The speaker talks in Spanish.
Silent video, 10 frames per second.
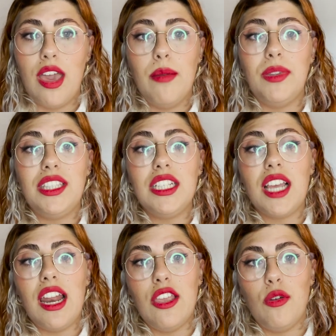mientras
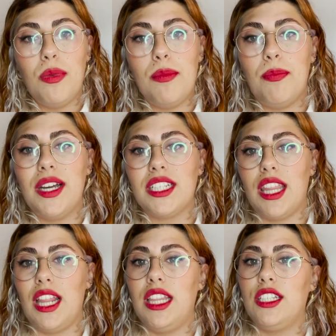Calliope pasa
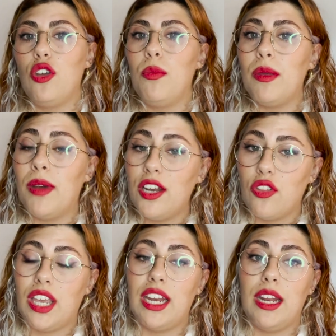del deseo primario
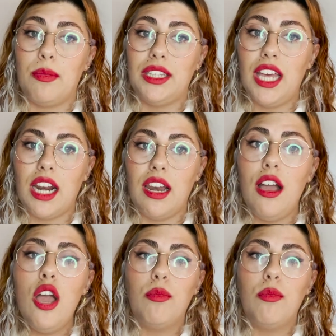de querer matarla